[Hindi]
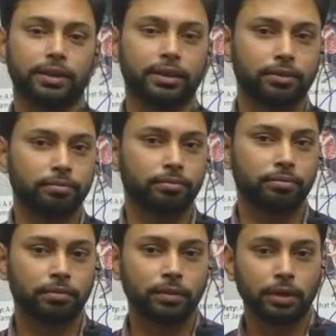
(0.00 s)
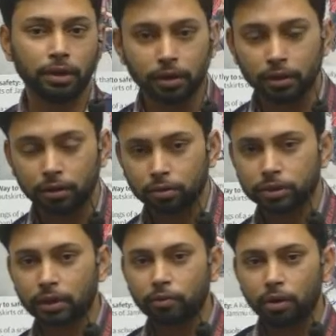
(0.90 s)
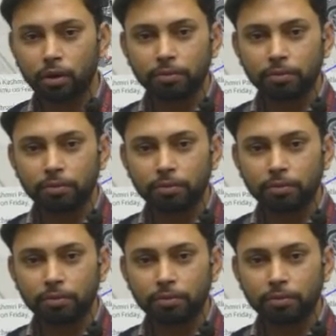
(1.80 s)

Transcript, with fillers: थे तो सर वो लोग